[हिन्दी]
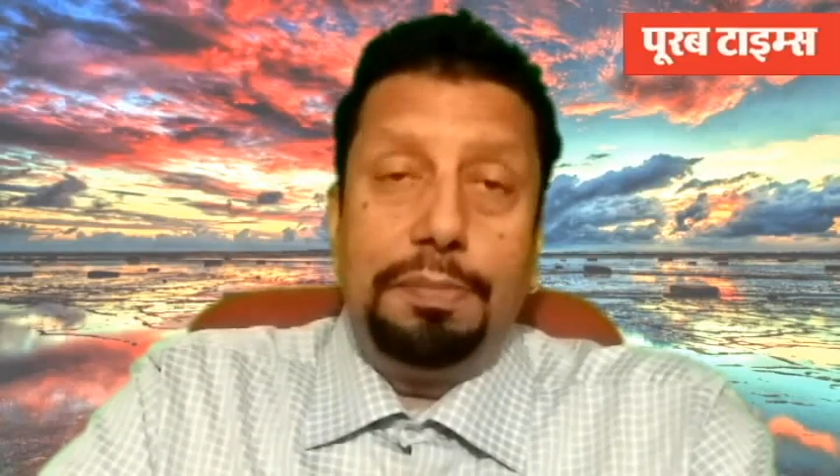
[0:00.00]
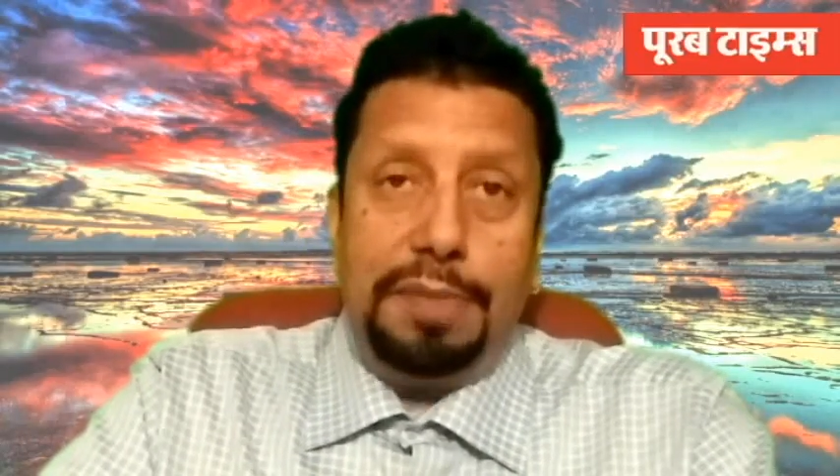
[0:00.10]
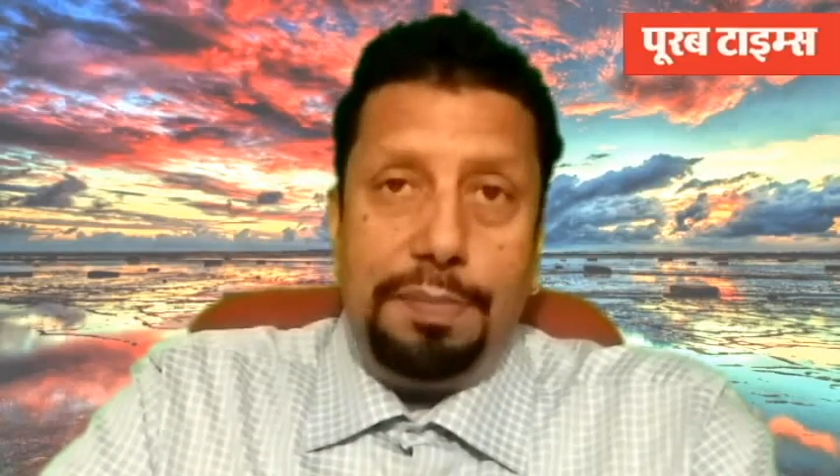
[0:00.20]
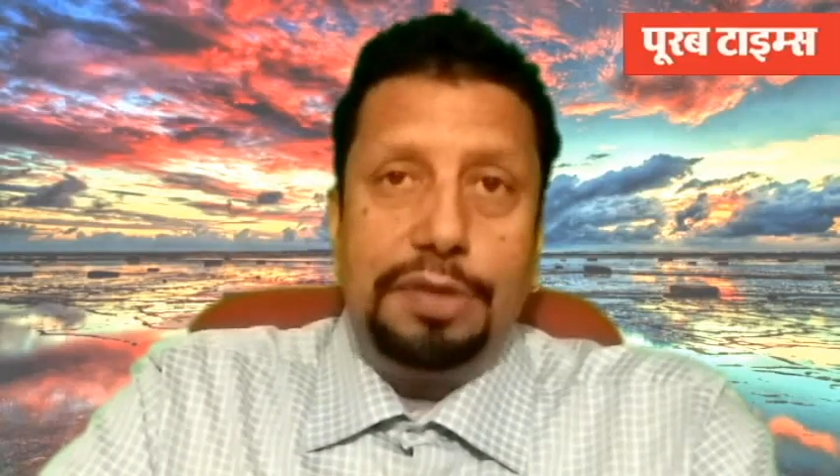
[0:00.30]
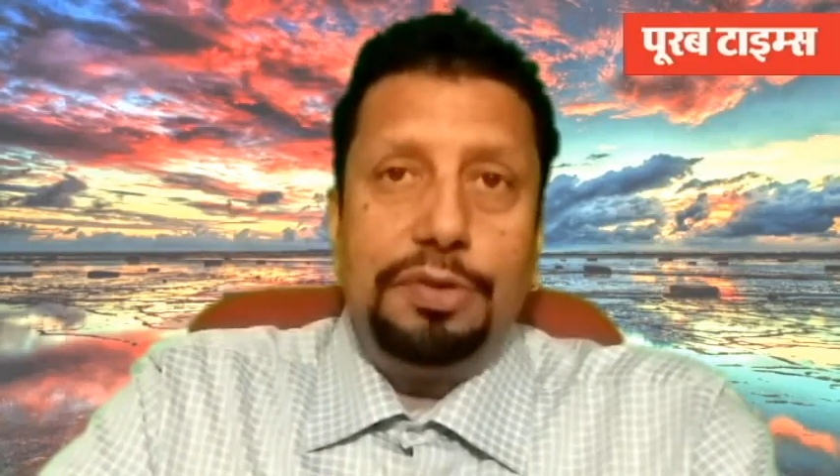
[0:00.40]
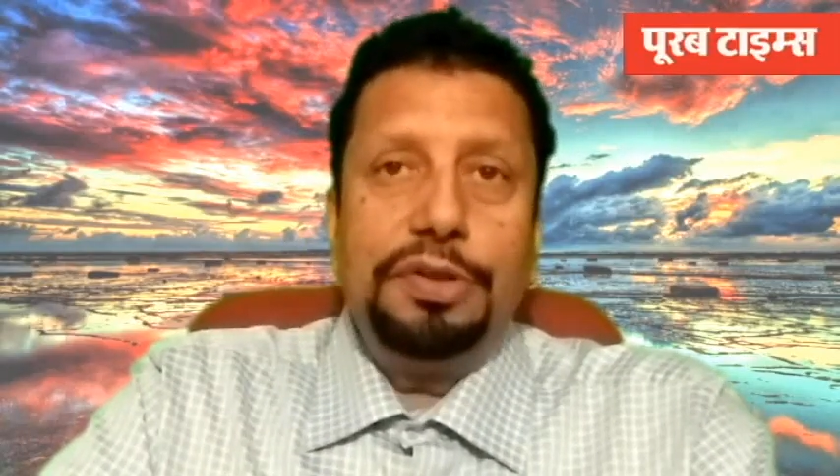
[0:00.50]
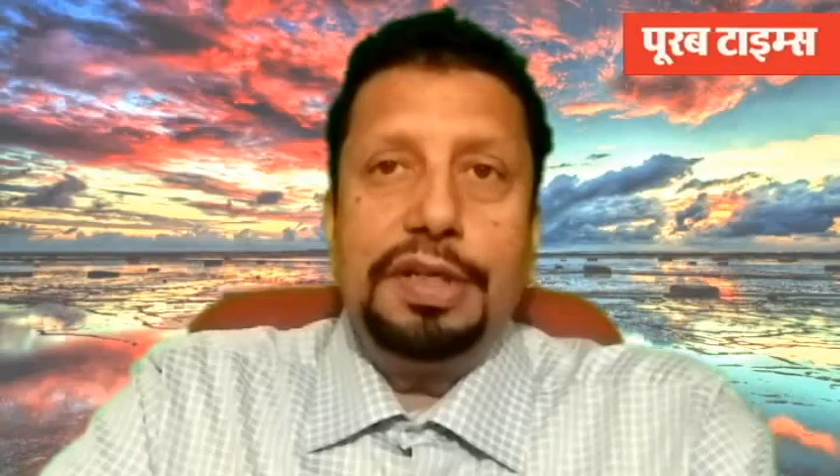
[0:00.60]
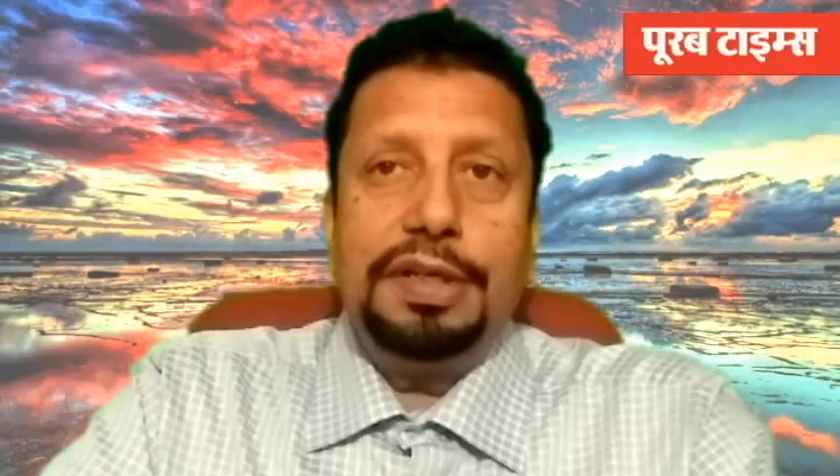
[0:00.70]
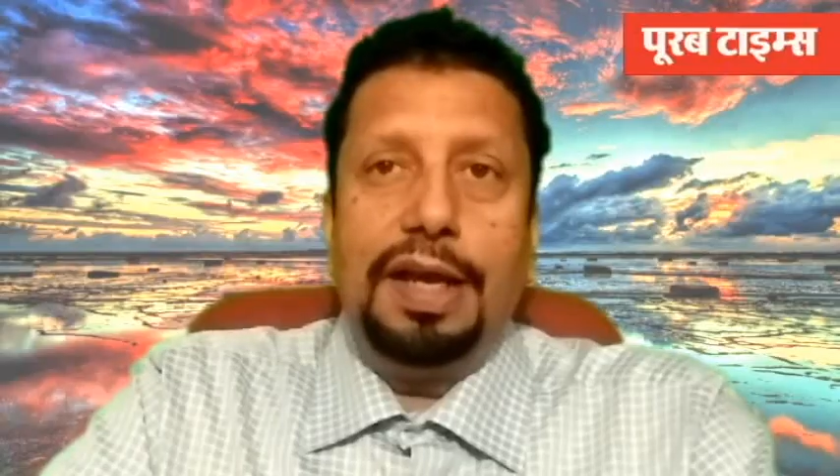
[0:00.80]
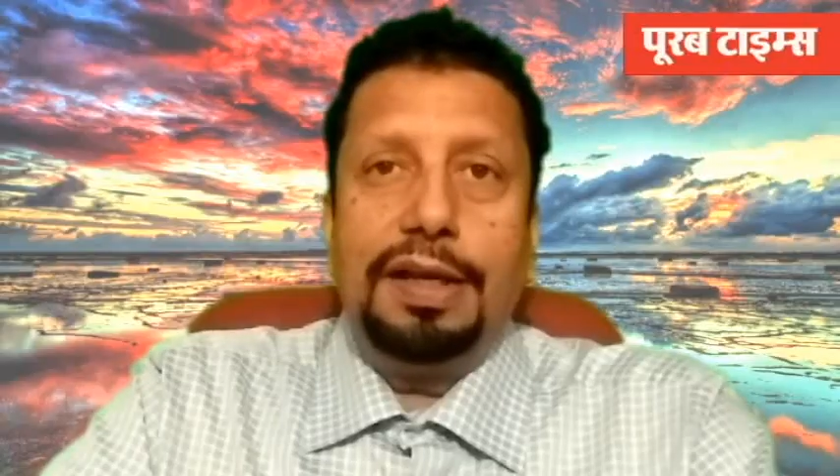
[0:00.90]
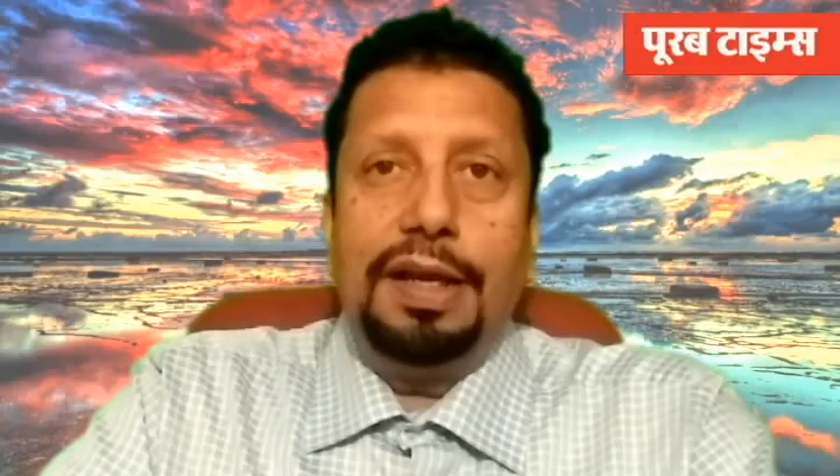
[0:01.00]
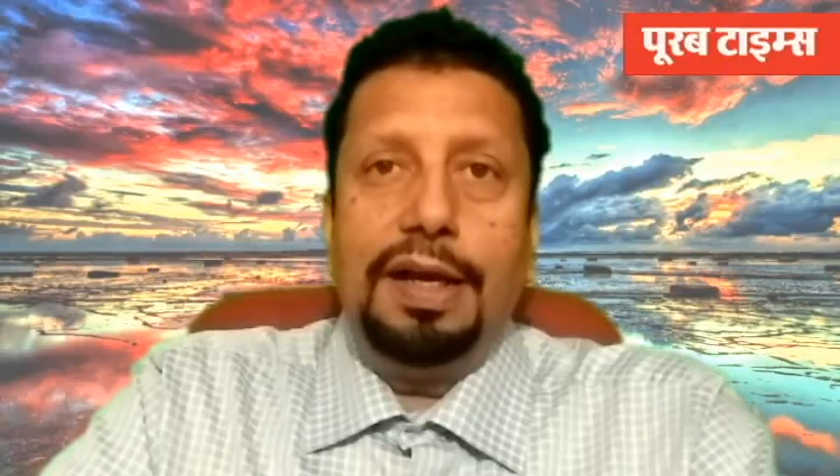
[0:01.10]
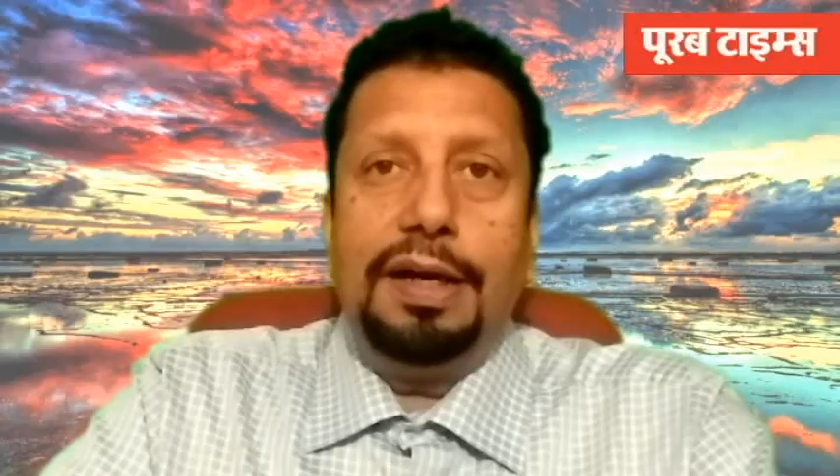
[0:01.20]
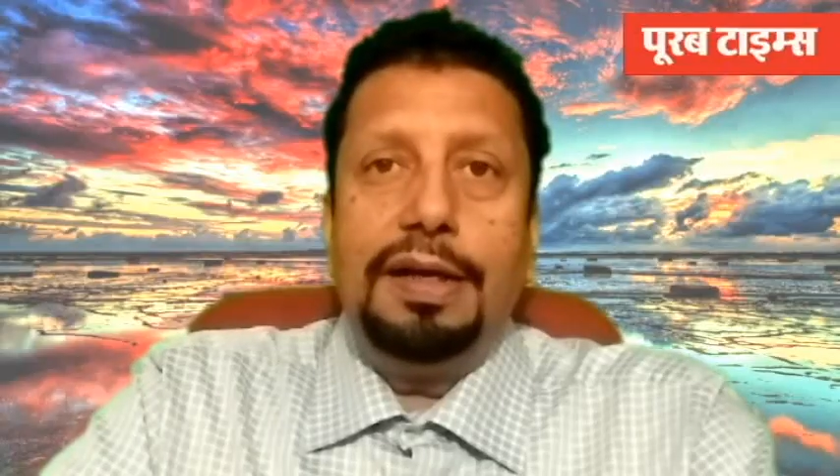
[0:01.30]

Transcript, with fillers: मैं मधुर चितलांग्या